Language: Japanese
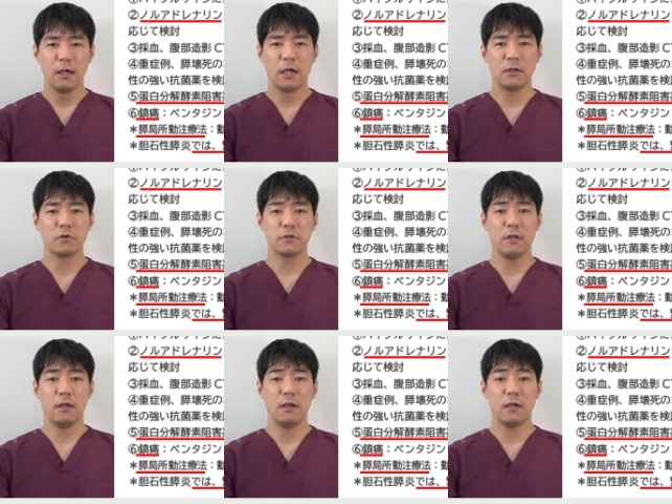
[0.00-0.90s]
えー、そし
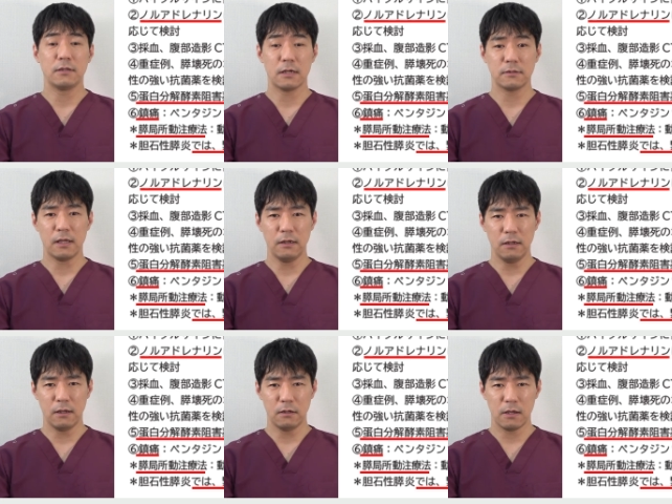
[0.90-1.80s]
て、酢酸
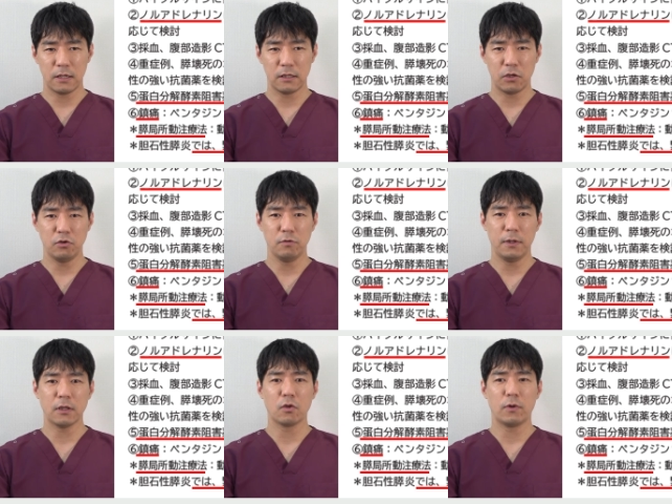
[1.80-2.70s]
リンゲル液で有
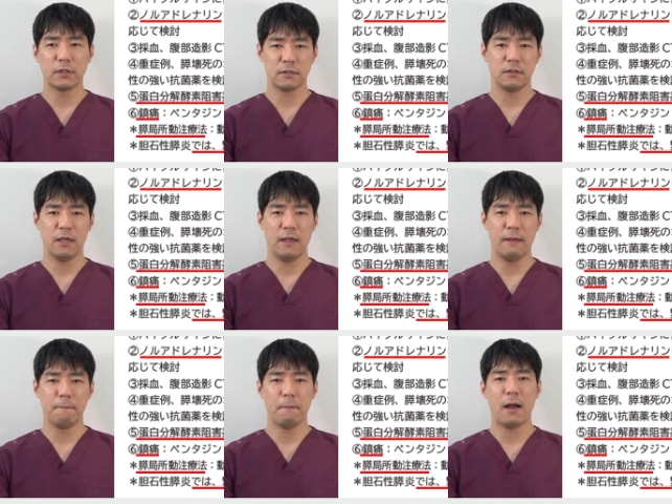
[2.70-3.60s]
名なのはです
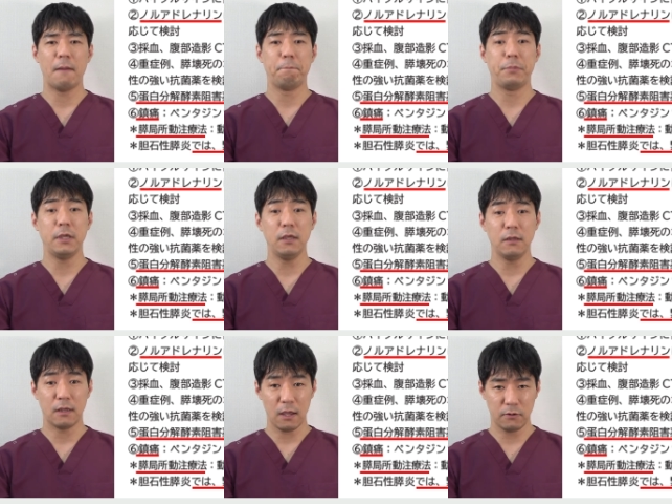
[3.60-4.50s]
ね、まあ、
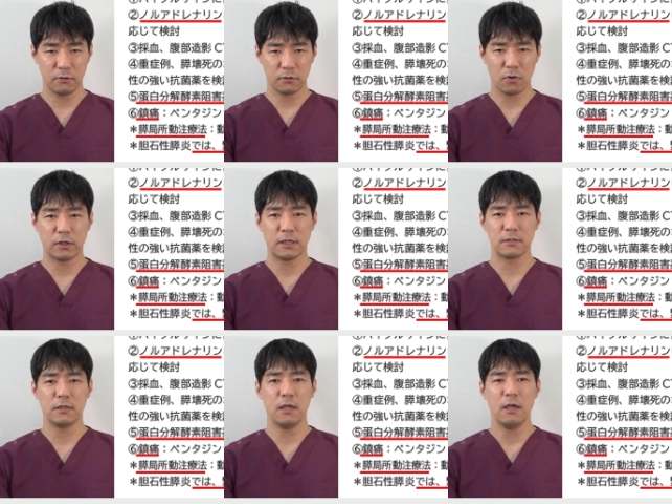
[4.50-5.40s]
ビーン F とかで
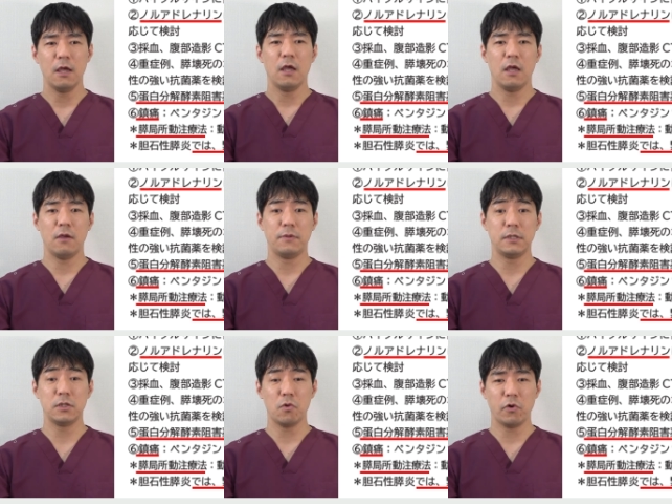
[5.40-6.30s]
すね、えー、
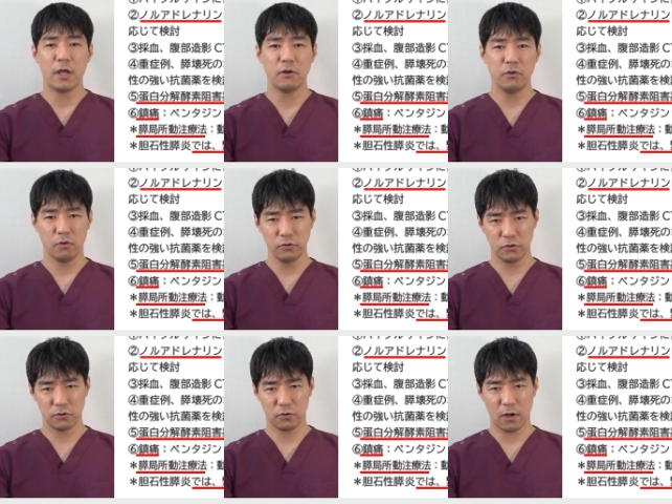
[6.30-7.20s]
フィジオ
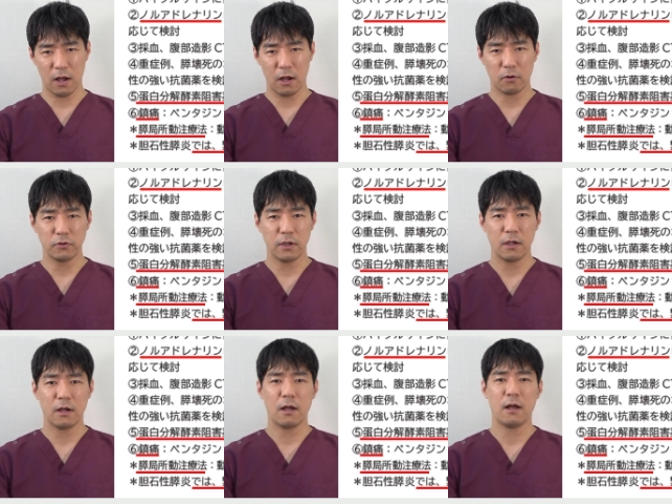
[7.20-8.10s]
140とか、この
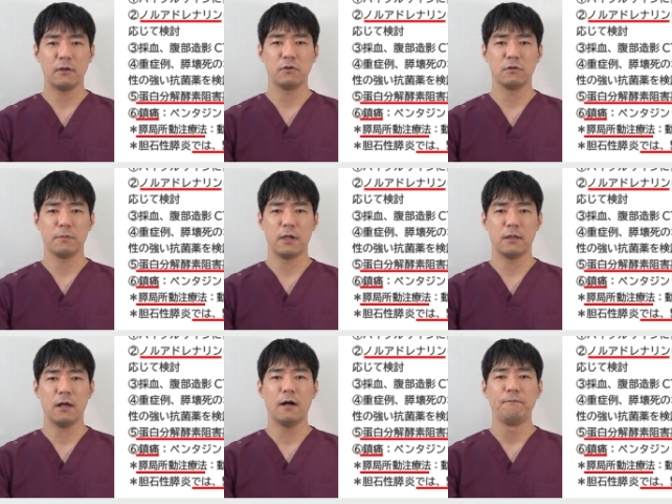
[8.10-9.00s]
辺が有名
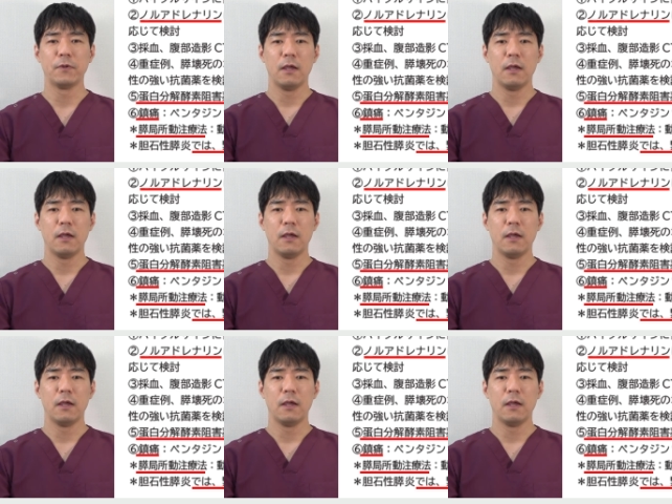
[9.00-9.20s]
な、